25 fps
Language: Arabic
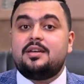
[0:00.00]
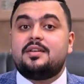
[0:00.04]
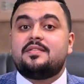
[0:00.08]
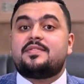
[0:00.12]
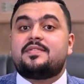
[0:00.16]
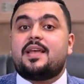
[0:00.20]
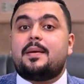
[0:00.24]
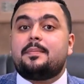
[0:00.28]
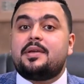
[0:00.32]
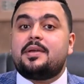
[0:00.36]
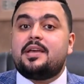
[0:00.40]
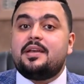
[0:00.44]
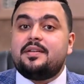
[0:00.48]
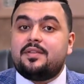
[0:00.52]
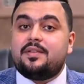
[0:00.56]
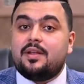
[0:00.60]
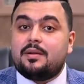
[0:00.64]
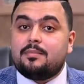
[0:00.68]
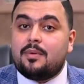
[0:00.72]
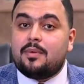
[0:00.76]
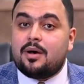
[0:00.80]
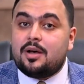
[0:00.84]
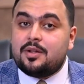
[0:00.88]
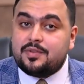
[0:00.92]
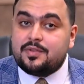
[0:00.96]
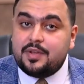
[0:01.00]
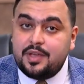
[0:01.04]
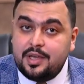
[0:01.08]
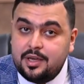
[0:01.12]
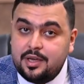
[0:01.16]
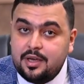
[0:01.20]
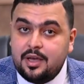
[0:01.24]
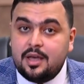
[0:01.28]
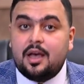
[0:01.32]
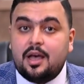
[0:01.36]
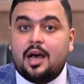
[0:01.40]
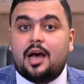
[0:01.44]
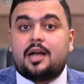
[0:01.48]
تمجيد الماضي
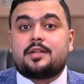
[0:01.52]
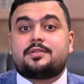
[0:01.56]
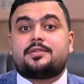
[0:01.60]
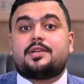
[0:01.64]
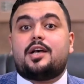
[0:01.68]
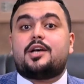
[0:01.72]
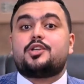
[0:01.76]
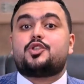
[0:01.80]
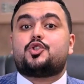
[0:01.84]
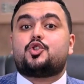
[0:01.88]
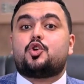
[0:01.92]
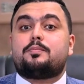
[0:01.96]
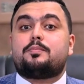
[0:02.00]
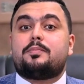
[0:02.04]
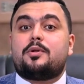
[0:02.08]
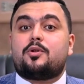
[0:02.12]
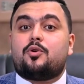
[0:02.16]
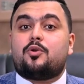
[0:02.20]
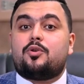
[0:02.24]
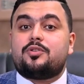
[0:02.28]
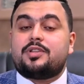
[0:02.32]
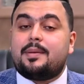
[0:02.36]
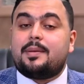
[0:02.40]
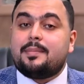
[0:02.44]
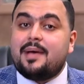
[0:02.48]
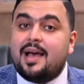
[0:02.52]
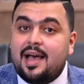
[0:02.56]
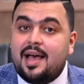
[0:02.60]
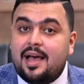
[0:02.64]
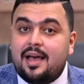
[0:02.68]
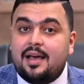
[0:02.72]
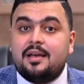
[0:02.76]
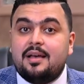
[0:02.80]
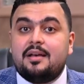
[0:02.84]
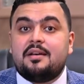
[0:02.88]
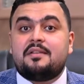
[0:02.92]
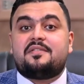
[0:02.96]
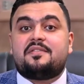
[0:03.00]
التاثر
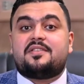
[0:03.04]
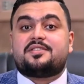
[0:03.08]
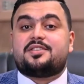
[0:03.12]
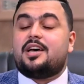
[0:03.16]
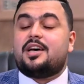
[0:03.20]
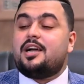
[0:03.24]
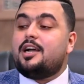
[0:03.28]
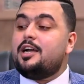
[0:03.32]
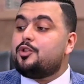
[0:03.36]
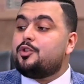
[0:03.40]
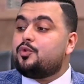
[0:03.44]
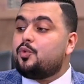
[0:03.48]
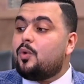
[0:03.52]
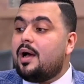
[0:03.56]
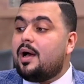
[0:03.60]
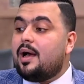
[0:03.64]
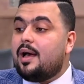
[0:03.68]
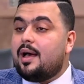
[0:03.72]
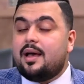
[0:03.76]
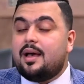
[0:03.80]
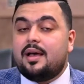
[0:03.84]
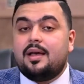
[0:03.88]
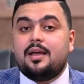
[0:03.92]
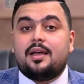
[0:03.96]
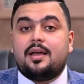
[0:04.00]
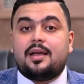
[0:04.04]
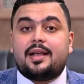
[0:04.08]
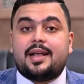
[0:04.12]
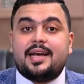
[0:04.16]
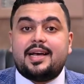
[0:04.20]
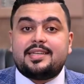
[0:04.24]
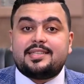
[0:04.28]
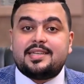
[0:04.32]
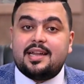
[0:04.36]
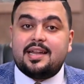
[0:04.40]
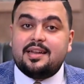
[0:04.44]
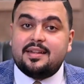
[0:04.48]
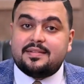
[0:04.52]
بالقدماء فصاحه
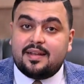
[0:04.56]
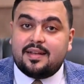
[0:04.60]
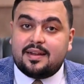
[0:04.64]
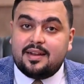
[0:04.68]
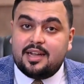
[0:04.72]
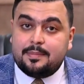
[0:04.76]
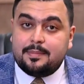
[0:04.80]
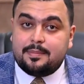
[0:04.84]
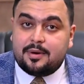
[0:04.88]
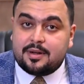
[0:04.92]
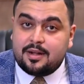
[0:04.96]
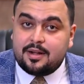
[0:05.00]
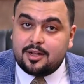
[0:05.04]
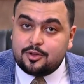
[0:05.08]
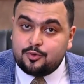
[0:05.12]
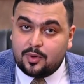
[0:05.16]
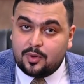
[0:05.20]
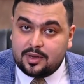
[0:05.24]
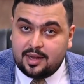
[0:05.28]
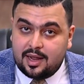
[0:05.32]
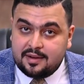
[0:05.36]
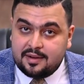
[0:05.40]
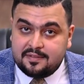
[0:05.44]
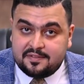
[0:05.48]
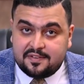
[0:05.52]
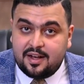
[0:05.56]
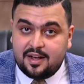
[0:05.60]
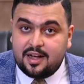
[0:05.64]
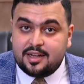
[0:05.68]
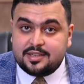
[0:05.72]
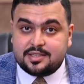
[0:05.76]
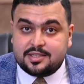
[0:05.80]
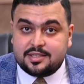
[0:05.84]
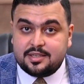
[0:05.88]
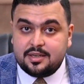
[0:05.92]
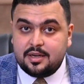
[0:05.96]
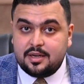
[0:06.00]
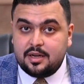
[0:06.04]
وجزاله العبارات
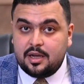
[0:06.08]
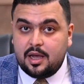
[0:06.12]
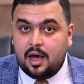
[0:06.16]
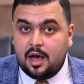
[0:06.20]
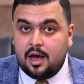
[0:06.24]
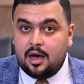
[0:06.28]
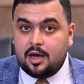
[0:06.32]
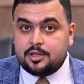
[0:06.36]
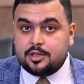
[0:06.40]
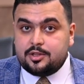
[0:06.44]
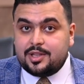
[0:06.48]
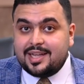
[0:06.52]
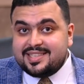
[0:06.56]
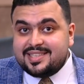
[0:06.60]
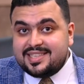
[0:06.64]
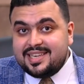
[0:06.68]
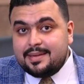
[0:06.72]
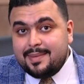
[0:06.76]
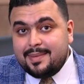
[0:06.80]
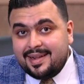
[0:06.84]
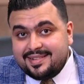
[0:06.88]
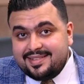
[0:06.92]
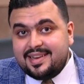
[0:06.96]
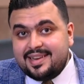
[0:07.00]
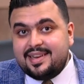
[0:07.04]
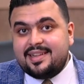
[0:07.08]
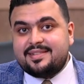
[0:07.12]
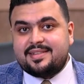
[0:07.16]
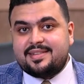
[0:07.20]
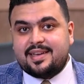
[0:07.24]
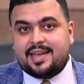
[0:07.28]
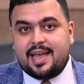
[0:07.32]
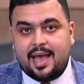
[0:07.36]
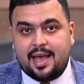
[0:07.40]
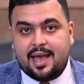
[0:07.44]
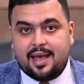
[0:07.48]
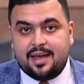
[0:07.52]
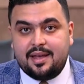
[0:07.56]
والالفاظ اه ده سمات
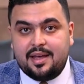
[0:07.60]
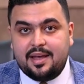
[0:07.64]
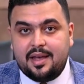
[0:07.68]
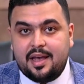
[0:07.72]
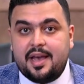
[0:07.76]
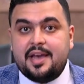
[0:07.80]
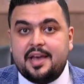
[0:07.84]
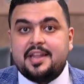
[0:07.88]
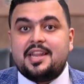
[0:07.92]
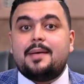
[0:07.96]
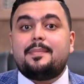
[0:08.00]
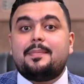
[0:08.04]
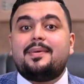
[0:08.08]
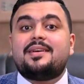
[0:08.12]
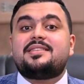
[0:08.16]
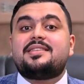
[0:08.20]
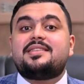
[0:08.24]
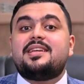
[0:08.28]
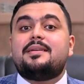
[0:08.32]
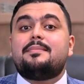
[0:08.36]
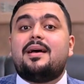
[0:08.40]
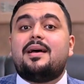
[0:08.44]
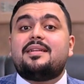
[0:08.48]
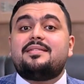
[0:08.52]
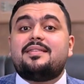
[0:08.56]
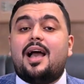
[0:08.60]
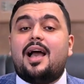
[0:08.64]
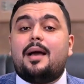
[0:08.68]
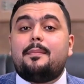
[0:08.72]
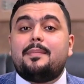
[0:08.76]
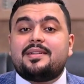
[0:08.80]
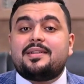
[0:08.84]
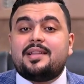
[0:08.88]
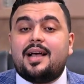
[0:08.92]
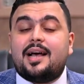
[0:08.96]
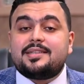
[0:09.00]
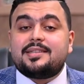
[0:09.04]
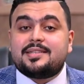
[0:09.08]
الاتجاه انما سمات
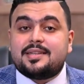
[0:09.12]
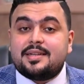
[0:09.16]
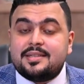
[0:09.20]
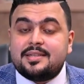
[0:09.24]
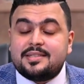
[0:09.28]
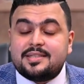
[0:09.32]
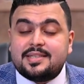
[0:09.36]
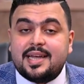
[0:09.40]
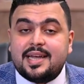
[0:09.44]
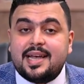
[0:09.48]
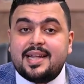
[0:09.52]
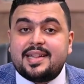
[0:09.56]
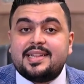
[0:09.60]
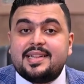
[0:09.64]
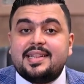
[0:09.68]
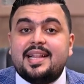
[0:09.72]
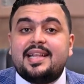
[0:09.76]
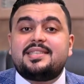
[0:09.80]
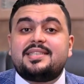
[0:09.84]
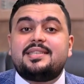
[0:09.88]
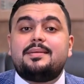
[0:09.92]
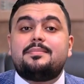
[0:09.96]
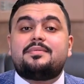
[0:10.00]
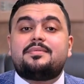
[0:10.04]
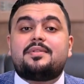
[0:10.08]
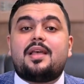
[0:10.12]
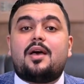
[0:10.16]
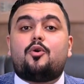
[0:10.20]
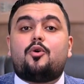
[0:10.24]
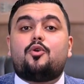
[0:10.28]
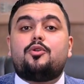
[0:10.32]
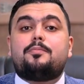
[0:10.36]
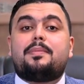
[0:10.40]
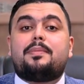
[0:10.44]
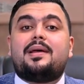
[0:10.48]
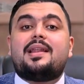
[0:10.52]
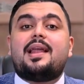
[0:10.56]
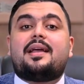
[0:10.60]
احمد حسن الزيات لازم
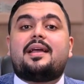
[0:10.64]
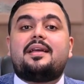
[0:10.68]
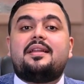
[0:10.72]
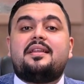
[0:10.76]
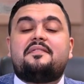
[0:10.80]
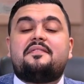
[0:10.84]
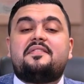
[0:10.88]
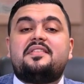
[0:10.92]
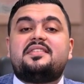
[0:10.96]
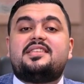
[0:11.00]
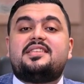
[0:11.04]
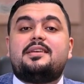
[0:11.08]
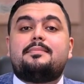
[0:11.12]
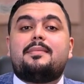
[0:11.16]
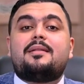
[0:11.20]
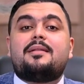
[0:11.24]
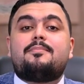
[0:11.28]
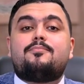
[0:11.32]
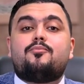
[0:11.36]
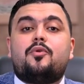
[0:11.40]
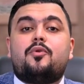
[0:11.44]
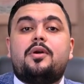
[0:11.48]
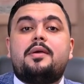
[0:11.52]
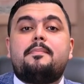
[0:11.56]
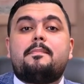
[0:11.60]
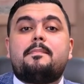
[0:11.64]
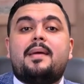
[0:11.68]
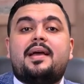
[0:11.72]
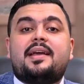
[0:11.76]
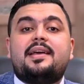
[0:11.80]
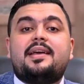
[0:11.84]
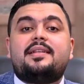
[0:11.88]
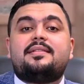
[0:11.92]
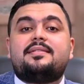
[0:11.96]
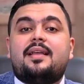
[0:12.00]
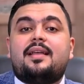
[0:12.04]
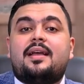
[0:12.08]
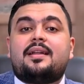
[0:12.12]
تاخد بالك ان في سمات مهمه
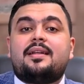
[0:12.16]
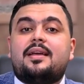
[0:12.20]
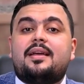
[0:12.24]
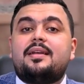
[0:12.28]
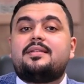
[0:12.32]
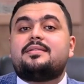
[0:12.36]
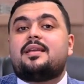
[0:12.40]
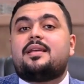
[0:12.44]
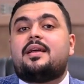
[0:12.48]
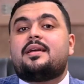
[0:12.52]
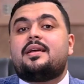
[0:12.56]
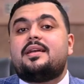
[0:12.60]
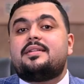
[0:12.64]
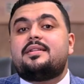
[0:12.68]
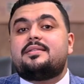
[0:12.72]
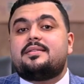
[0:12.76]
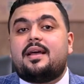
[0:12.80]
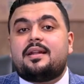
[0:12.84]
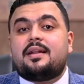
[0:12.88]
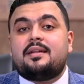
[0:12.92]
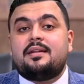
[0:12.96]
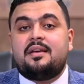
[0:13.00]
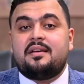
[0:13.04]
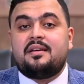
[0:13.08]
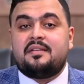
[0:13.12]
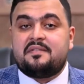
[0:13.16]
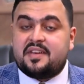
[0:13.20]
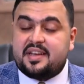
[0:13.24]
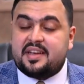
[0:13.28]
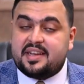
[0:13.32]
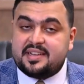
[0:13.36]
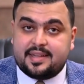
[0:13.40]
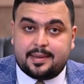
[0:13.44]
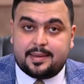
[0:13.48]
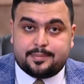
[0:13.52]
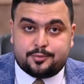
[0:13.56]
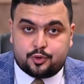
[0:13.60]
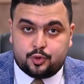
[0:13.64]
جدا جدا جدا في
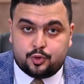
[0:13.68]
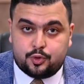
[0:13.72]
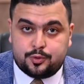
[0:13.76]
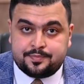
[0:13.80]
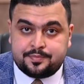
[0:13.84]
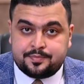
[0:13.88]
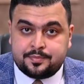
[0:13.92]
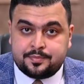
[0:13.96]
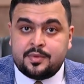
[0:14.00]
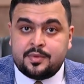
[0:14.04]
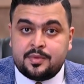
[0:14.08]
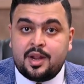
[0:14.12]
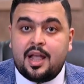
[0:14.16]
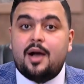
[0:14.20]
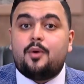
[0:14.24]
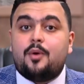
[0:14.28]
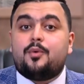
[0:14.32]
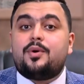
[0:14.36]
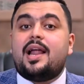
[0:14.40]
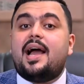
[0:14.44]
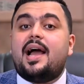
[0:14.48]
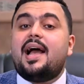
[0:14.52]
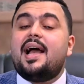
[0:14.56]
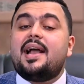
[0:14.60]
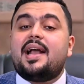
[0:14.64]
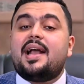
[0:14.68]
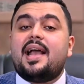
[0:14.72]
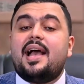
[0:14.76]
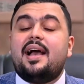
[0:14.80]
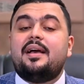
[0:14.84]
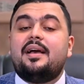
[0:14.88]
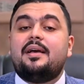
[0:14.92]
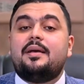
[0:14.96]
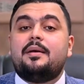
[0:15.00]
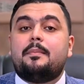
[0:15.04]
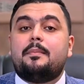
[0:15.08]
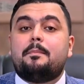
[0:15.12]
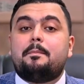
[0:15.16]
كتابته اول حاجه
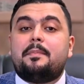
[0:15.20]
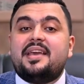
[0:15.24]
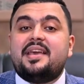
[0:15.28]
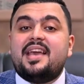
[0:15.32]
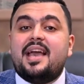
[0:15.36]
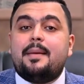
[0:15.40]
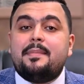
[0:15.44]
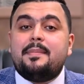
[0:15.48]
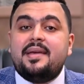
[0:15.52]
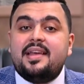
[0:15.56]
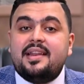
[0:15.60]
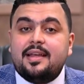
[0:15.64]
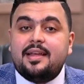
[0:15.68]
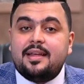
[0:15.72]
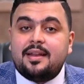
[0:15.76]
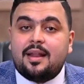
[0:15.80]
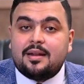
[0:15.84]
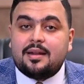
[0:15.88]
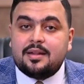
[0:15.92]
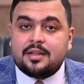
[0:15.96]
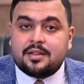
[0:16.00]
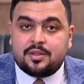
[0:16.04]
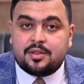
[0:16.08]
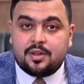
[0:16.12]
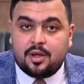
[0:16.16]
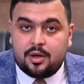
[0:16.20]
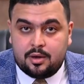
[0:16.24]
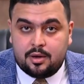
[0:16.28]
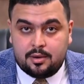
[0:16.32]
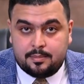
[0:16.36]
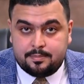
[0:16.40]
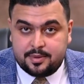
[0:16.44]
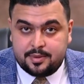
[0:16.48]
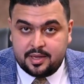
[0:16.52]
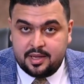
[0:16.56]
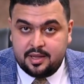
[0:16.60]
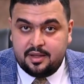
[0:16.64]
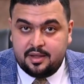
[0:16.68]
بيميل الى الاطناب
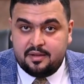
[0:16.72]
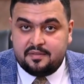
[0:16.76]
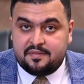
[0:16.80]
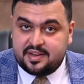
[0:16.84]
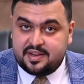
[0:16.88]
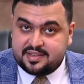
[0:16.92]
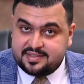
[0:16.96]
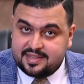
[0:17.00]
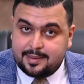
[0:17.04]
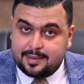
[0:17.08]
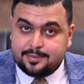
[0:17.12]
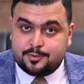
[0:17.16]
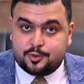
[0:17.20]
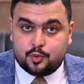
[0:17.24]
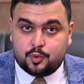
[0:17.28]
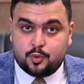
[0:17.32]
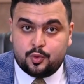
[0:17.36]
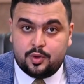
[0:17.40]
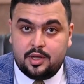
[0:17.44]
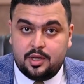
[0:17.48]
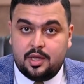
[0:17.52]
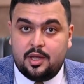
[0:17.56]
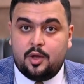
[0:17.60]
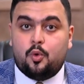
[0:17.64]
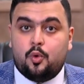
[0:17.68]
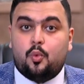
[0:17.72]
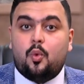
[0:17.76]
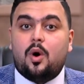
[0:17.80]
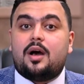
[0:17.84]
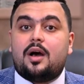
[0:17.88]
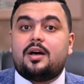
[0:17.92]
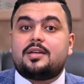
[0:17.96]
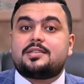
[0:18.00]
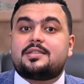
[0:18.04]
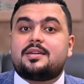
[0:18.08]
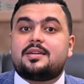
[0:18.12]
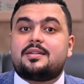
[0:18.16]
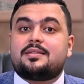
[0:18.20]
في كتابته
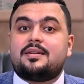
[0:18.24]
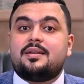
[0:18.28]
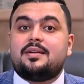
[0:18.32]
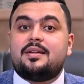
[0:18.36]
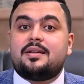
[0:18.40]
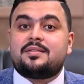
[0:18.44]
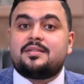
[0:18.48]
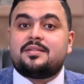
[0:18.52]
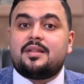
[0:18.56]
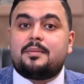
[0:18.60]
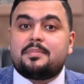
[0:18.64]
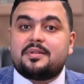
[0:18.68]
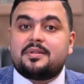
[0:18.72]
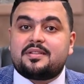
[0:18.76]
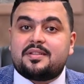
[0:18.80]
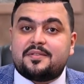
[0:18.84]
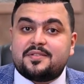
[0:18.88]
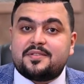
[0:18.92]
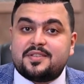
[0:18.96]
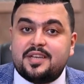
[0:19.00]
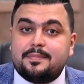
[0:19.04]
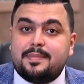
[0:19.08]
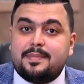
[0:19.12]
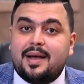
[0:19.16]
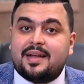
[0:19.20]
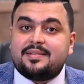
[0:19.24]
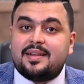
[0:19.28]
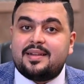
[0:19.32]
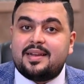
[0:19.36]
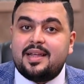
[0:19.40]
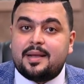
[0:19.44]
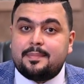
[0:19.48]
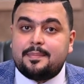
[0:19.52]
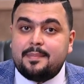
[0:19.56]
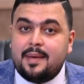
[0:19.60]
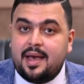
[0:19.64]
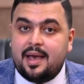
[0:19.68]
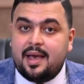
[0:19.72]
وخاصة الإطناب بالتفصيل بعد
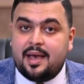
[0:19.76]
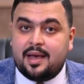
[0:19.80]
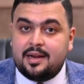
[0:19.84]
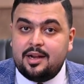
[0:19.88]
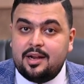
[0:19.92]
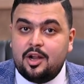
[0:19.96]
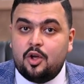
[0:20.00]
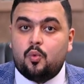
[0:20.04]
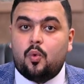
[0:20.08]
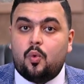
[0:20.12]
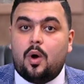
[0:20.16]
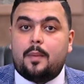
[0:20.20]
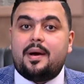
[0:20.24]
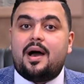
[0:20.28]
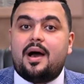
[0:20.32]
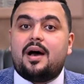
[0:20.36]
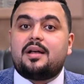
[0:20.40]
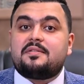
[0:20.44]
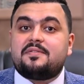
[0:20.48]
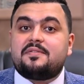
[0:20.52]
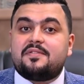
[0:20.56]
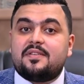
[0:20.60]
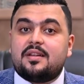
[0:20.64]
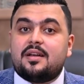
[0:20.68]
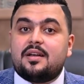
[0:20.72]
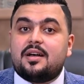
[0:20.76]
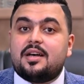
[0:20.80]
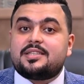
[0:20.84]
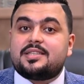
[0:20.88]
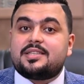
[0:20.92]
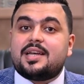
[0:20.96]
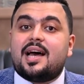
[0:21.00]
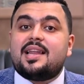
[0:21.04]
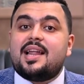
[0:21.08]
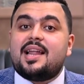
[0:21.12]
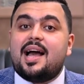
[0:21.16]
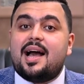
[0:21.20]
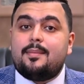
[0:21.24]
الإجماع وبعطف الخاص
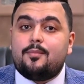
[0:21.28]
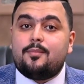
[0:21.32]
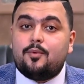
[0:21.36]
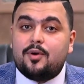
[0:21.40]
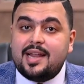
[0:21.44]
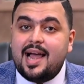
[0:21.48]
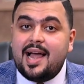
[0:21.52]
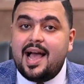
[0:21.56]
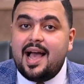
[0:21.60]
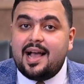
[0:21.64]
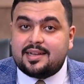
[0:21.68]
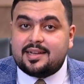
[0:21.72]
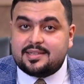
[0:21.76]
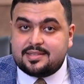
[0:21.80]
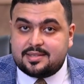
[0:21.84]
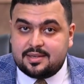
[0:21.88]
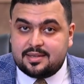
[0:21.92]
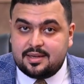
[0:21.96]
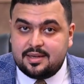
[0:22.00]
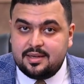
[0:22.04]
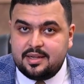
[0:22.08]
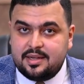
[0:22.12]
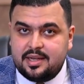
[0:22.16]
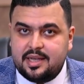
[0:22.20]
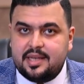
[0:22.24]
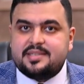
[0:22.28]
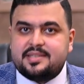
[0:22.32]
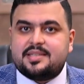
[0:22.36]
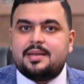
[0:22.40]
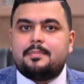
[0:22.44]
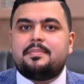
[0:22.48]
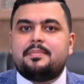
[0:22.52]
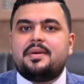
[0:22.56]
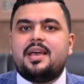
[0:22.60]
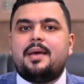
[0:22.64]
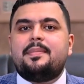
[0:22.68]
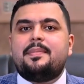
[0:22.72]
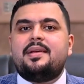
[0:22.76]
على العام والعكس إذا
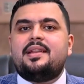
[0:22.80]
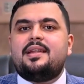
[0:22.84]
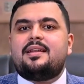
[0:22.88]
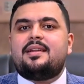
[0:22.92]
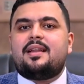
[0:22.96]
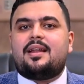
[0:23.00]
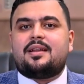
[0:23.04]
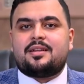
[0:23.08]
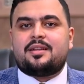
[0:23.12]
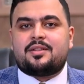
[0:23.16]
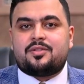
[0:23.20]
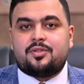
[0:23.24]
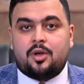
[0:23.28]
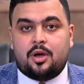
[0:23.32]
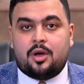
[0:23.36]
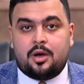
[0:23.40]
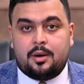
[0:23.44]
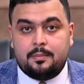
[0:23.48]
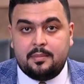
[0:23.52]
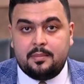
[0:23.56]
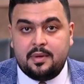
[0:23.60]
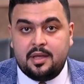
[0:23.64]
بيميل إلى الإطناب